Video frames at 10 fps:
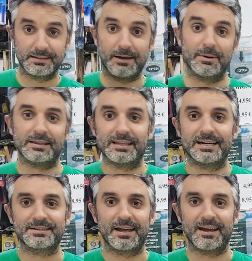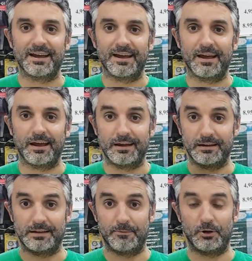de ventas
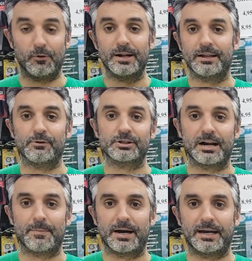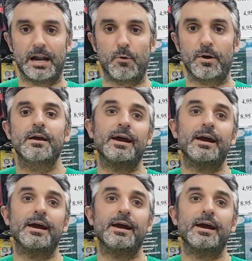de, Bricobel, de nuestra página web.